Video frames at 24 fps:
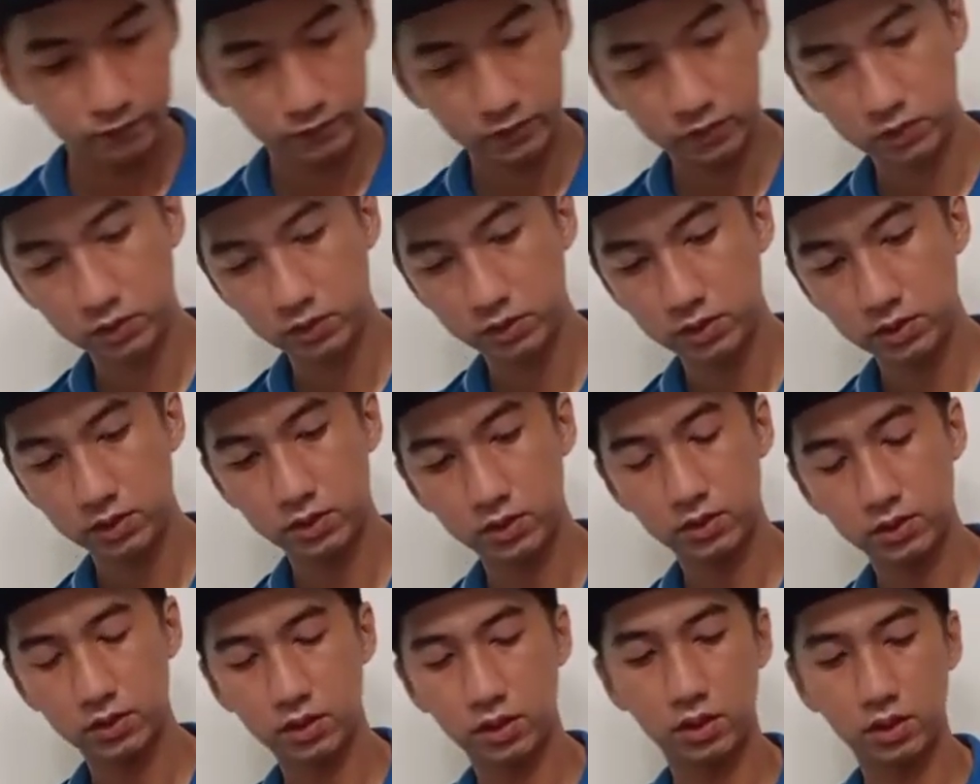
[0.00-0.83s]

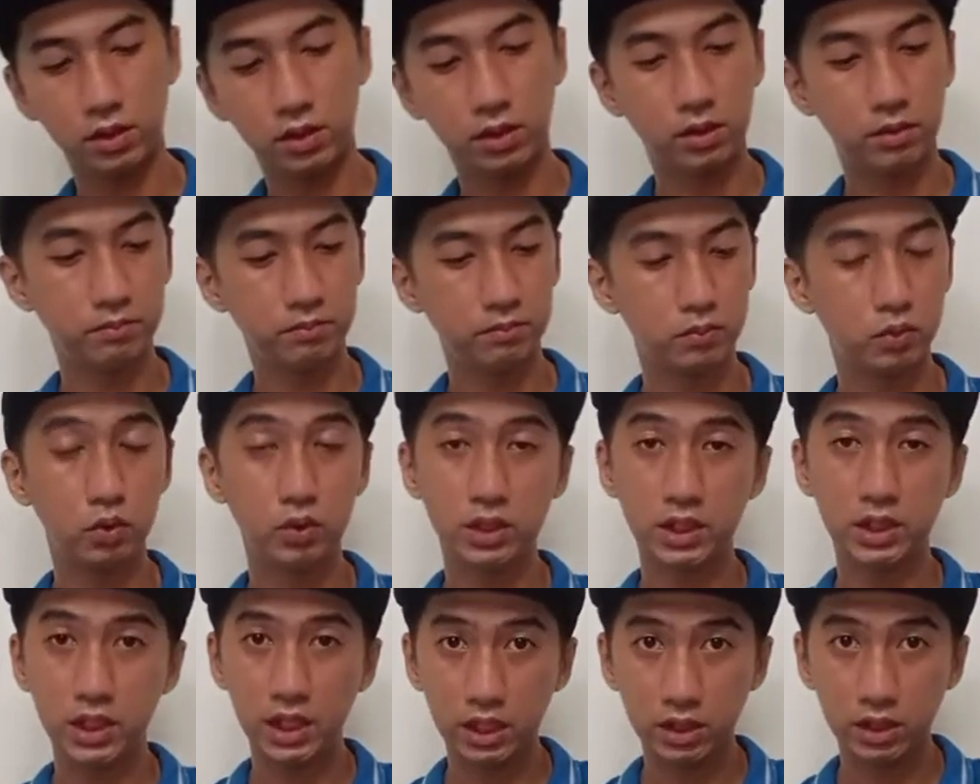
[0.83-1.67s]
First, um,
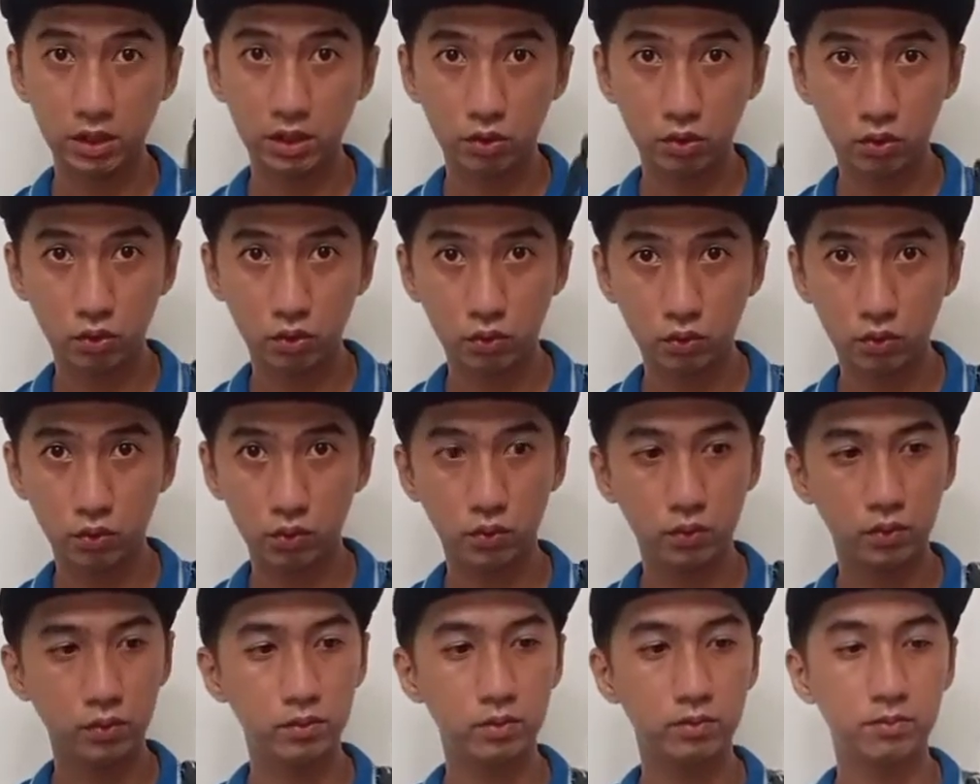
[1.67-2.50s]
kunin natin
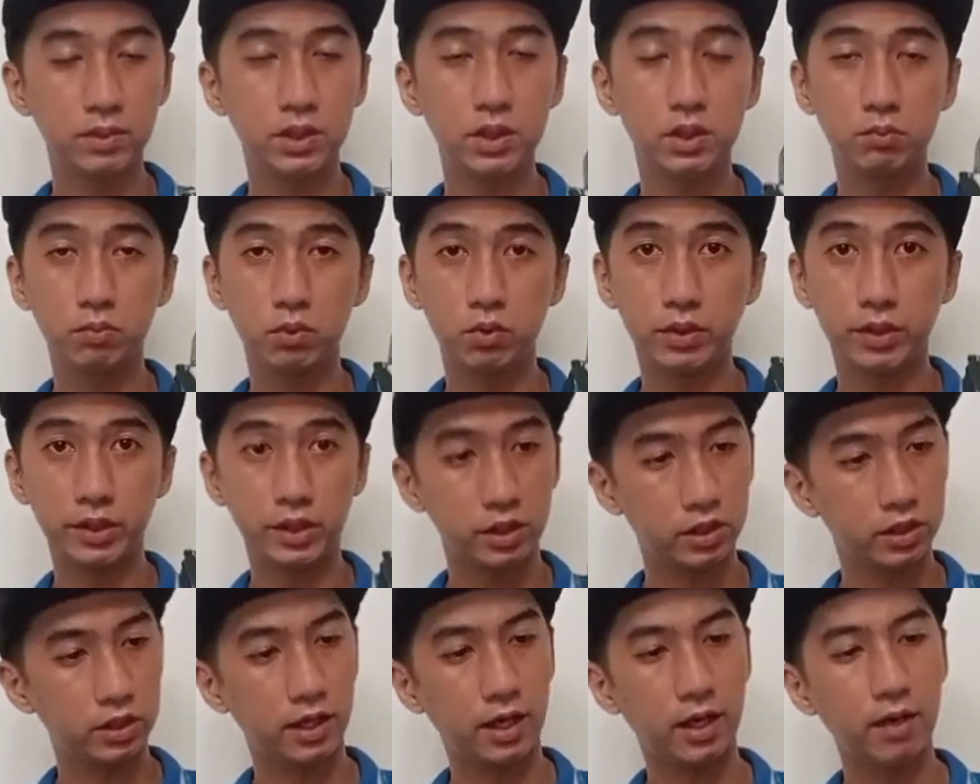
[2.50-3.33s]
itong mismong
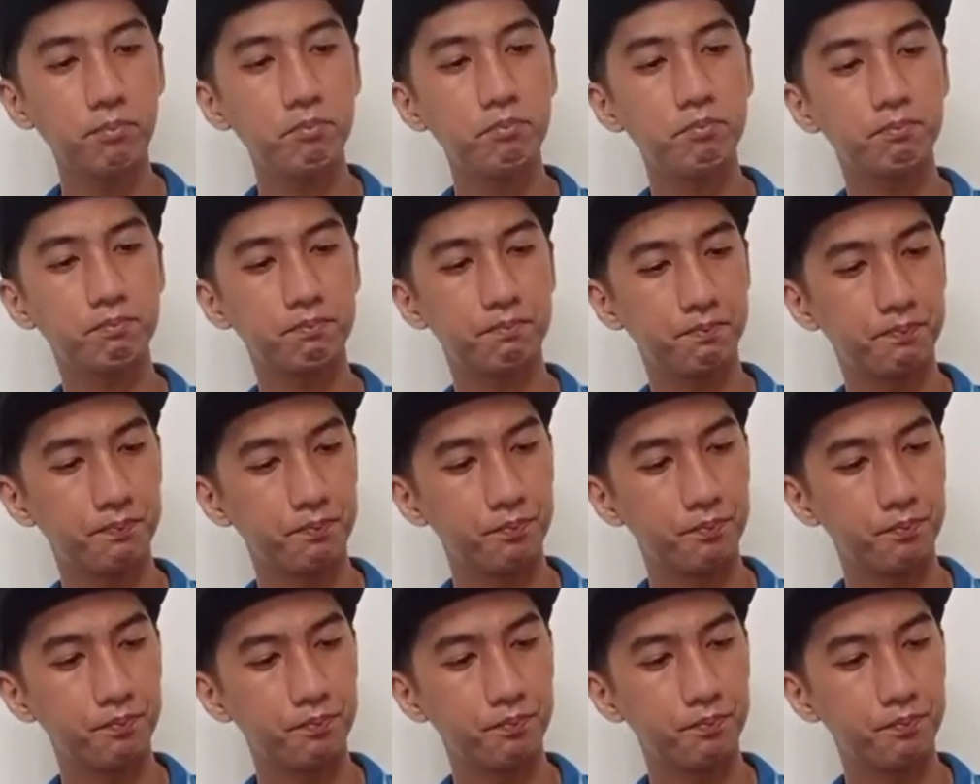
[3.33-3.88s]
aircraft.